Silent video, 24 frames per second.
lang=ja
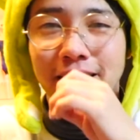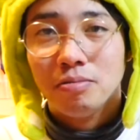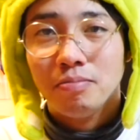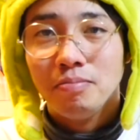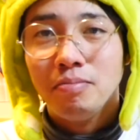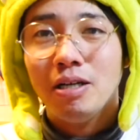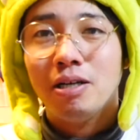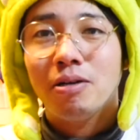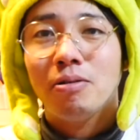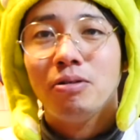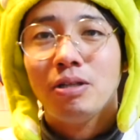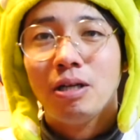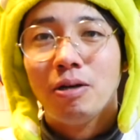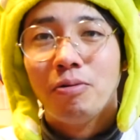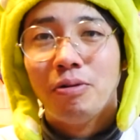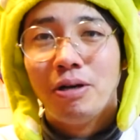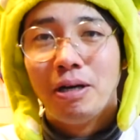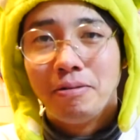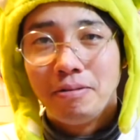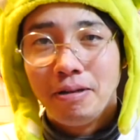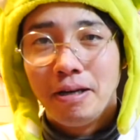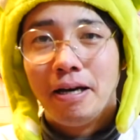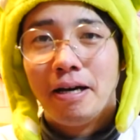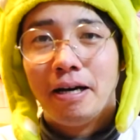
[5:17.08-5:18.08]
まあこれ
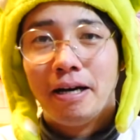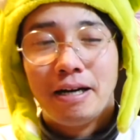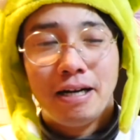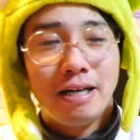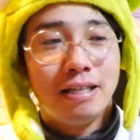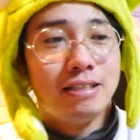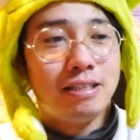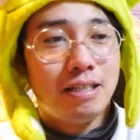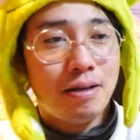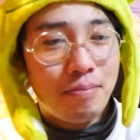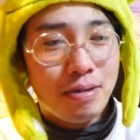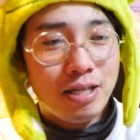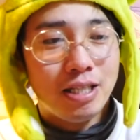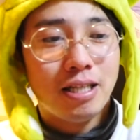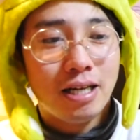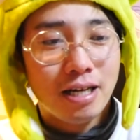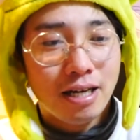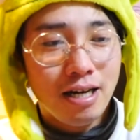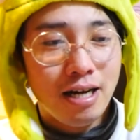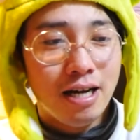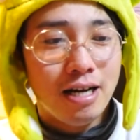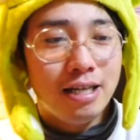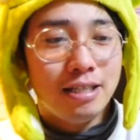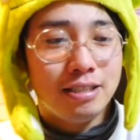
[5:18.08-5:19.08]
500円払ってみた
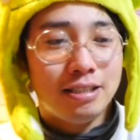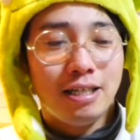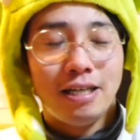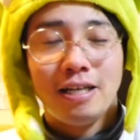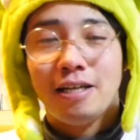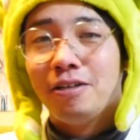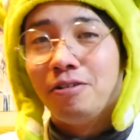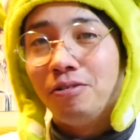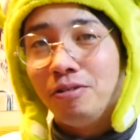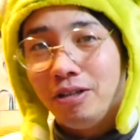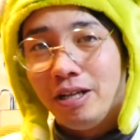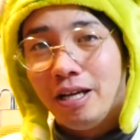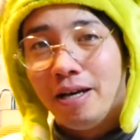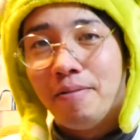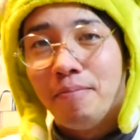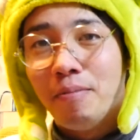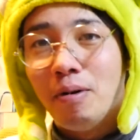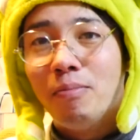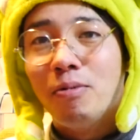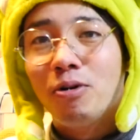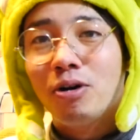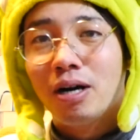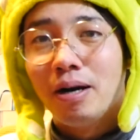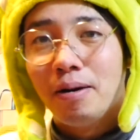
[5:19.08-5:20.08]
らさっきのね、
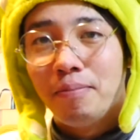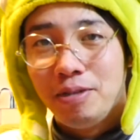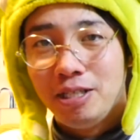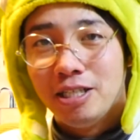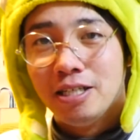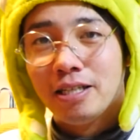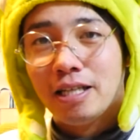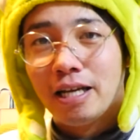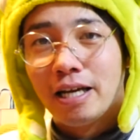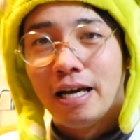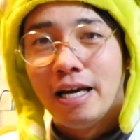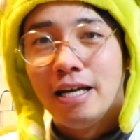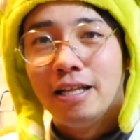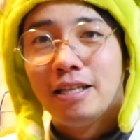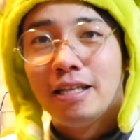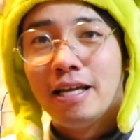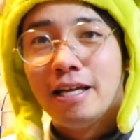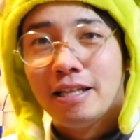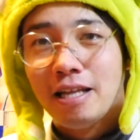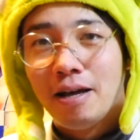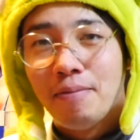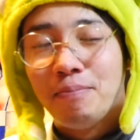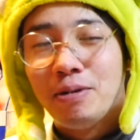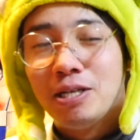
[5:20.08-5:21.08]
まあ、僕が見せた限
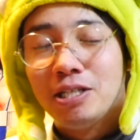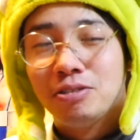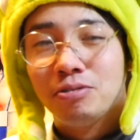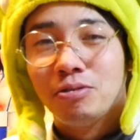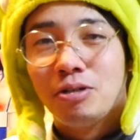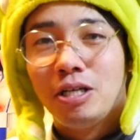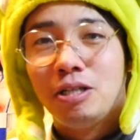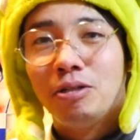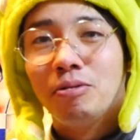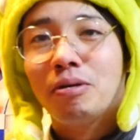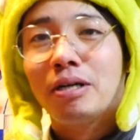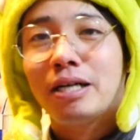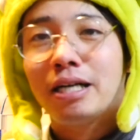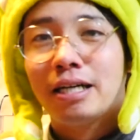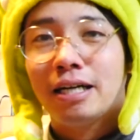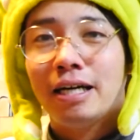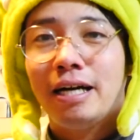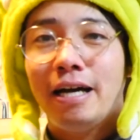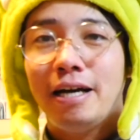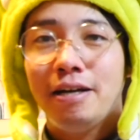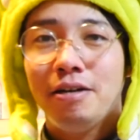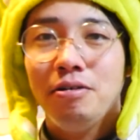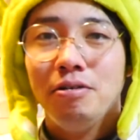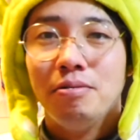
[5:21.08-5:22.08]
定タペストリーとかが
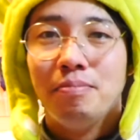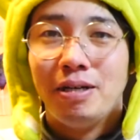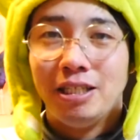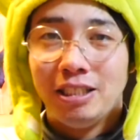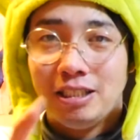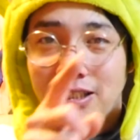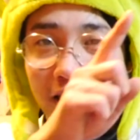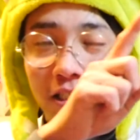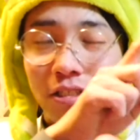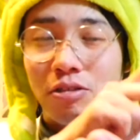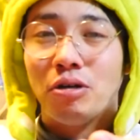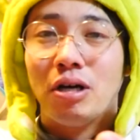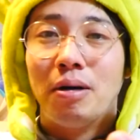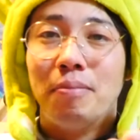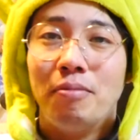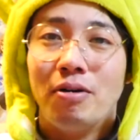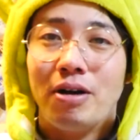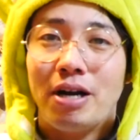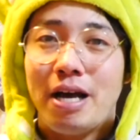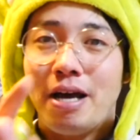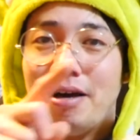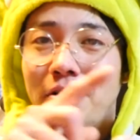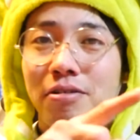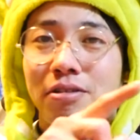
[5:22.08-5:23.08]
買える、まあ、シートが
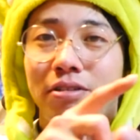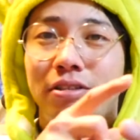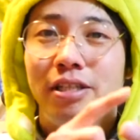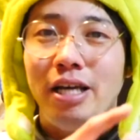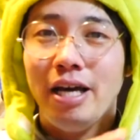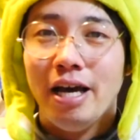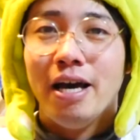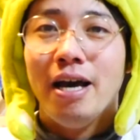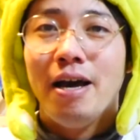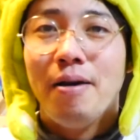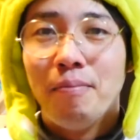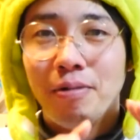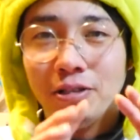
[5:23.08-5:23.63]
もらえるんで、